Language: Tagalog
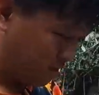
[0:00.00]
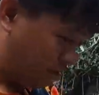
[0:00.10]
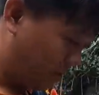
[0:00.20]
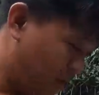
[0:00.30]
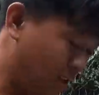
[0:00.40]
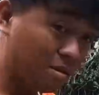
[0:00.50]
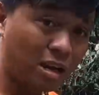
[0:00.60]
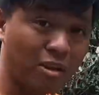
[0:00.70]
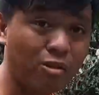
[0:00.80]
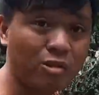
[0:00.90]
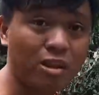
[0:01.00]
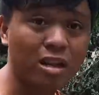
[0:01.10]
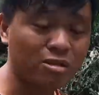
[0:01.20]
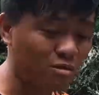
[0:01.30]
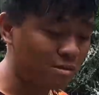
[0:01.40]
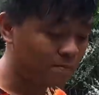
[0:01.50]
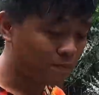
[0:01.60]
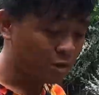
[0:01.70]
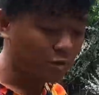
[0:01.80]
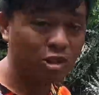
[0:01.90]
I, ano ko lang to.
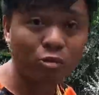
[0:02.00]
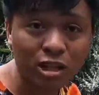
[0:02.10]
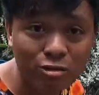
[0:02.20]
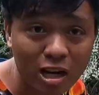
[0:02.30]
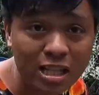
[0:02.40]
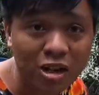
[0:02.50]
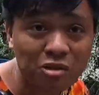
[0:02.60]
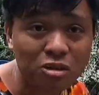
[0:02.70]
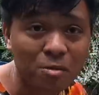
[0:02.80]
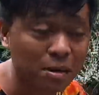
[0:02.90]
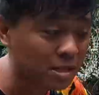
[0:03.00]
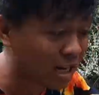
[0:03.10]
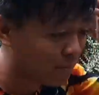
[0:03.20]
Pinto-kwento lang tayo dito mga masir